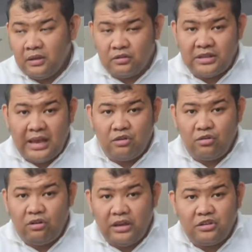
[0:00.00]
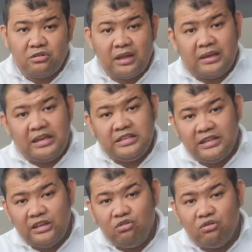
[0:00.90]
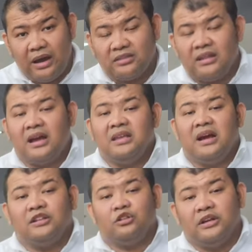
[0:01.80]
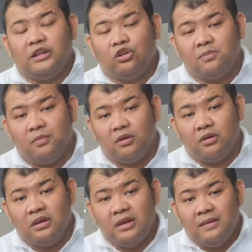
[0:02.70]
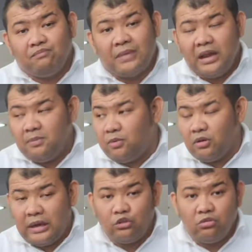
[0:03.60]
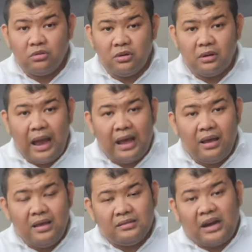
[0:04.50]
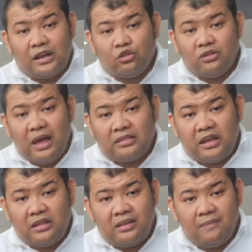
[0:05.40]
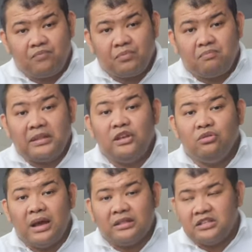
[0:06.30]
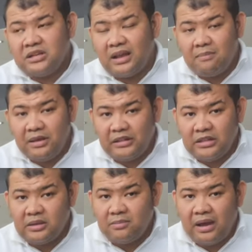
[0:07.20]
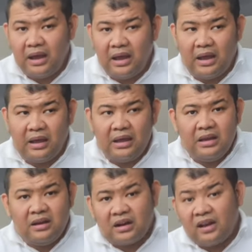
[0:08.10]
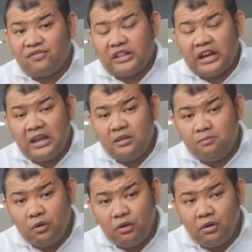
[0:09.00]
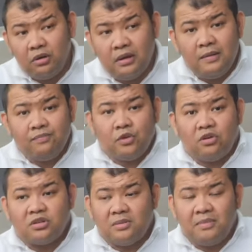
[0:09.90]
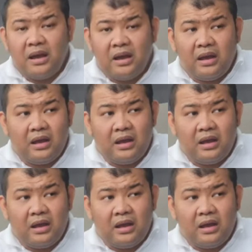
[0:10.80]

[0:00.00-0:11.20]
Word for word: saan yung location ng ECU at ng kanyang alternator po. Dahil po, itong Triton natin, pwede ho natin siyang gamitin sa mga rough terrain po or sa mga